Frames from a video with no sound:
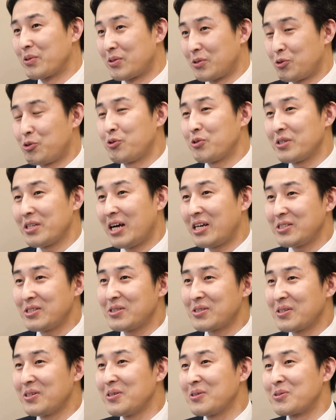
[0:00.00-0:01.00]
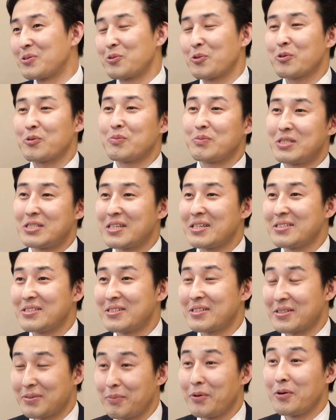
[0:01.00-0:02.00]
출근하셔서 조금
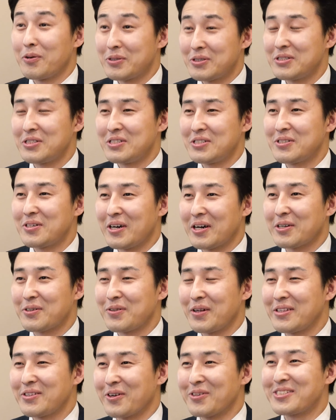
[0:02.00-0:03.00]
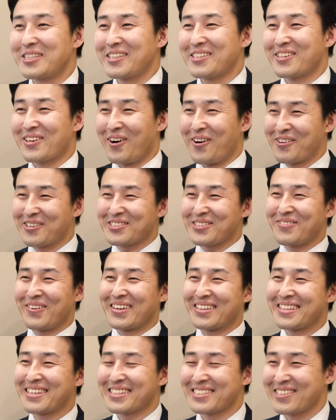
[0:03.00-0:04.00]
시간을 뭐 쓰시는 것 같기도 한데 어쨌든 거기서
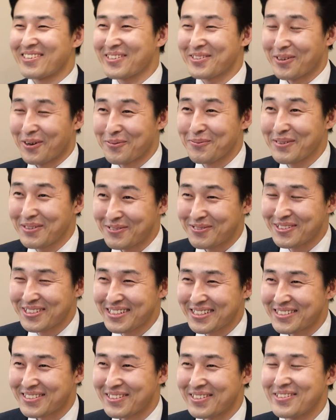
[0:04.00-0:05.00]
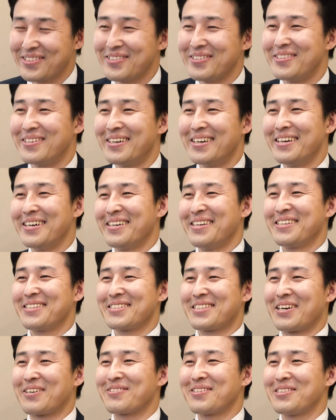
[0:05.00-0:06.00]
만나니까 상황이 얼마나 웃기겠어요.
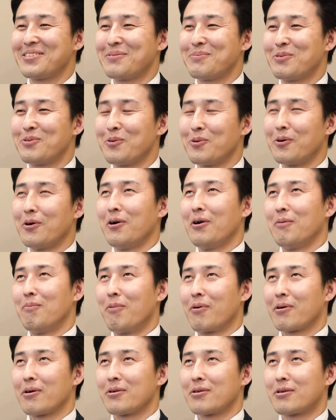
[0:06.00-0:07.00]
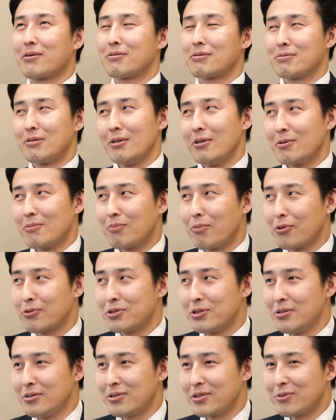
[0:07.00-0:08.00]
그러니까 장관님도 뭔가 이렇게
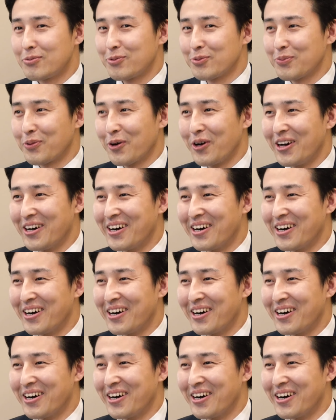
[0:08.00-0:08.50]
뭐지? 이분 뭐야?